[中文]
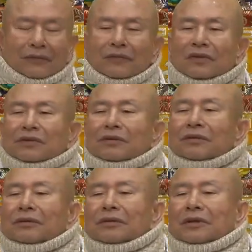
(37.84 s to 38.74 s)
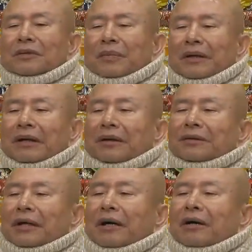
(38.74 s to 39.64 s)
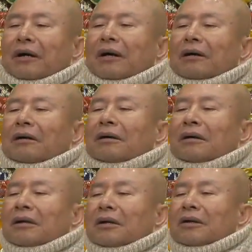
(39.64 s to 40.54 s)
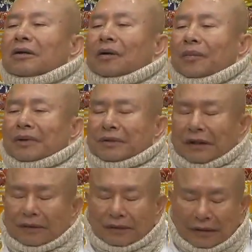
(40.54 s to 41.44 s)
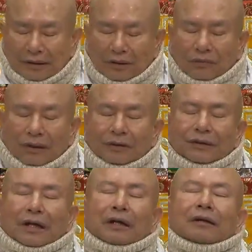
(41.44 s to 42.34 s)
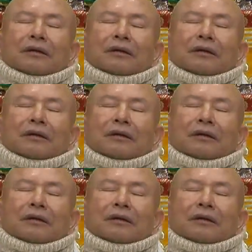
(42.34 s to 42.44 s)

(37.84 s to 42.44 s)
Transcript: 这是一般来讲哈，我们常常要观想